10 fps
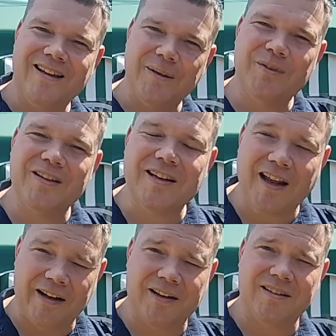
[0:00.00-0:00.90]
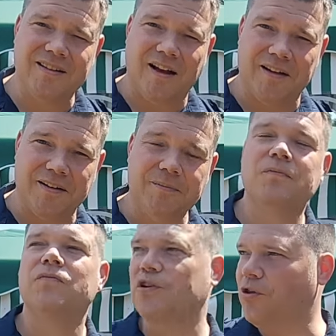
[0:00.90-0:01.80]
im Sinne der eigenen Sicherheit. Ne?
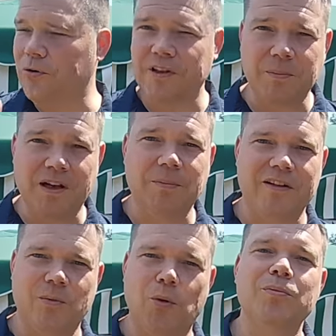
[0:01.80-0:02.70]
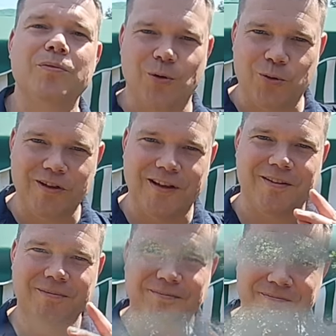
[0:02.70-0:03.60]
Wir schauen uns jetzt mal gemeinsam um. Los geht's.